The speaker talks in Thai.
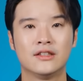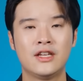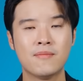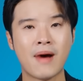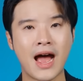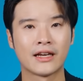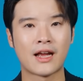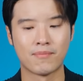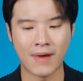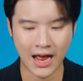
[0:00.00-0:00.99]
demand ก
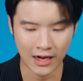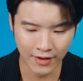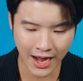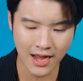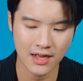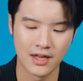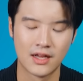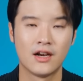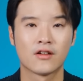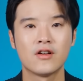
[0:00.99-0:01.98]
ลับมาแล้วนะ
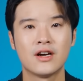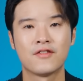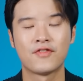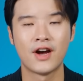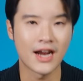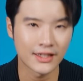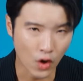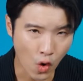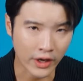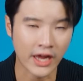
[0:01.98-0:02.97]
แล้วก็เงินเฟ้อน่าจะ
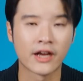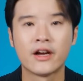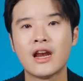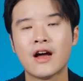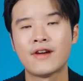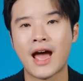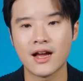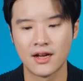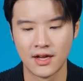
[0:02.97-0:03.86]
โอเคขึ้นแล้วนะ